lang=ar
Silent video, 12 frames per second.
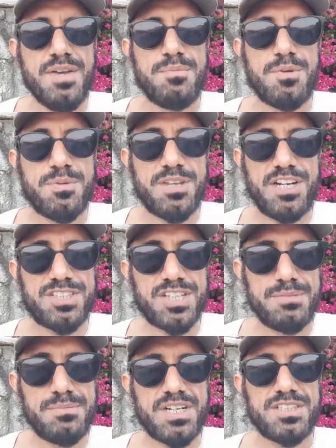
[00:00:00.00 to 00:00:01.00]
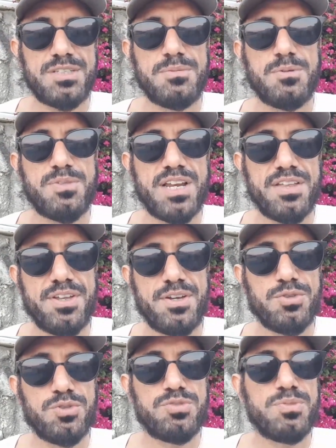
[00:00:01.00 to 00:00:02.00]
منهم 12 إماراتي منهم ثلاثة
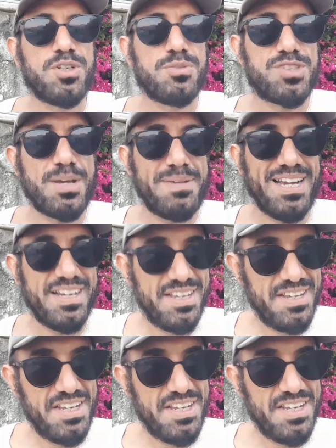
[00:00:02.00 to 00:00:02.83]
هنود منهم سبعة